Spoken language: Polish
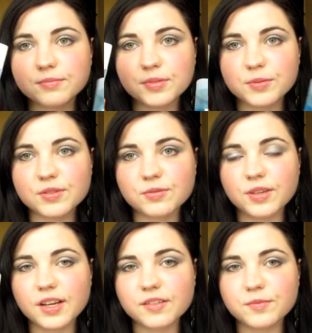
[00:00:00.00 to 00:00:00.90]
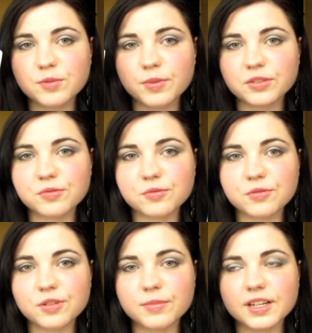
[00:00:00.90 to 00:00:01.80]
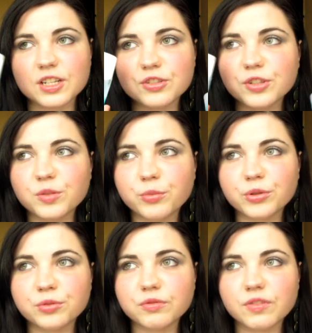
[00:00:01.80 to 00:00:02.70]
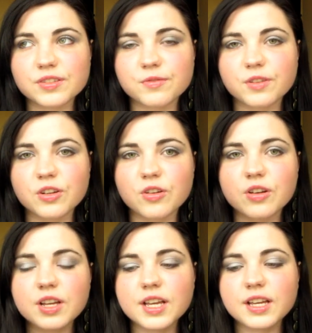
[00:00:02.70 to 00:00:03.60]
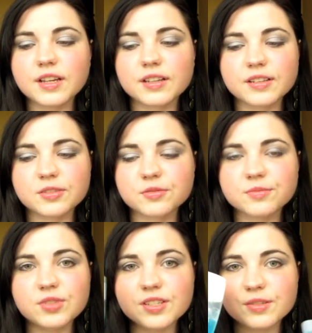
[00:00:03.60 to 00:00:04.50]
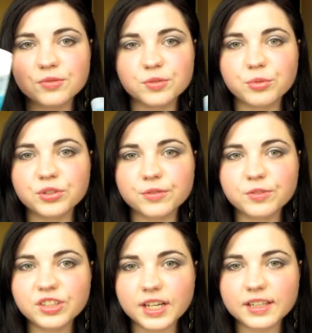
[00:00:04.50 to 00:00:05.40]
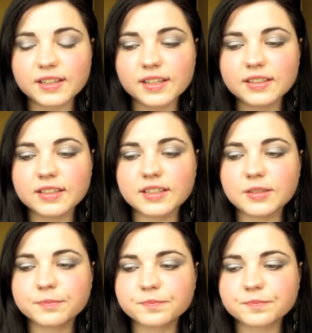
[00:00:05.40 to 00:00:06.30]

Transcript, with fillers: po prostu jak w przypadku chyba każdego płynu dwufazowego, e, no, nie są to płyny wydajne i,